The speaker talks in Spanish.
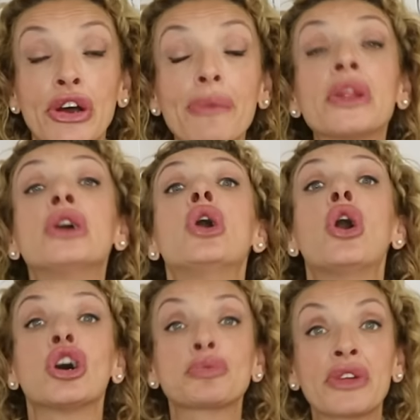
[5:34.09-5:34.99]
yo,
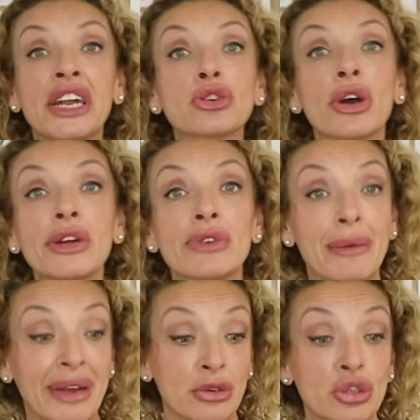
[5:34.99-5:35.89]
os podéis coger
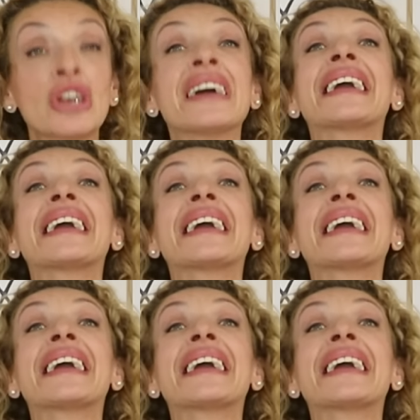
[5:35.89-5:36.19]
una menos.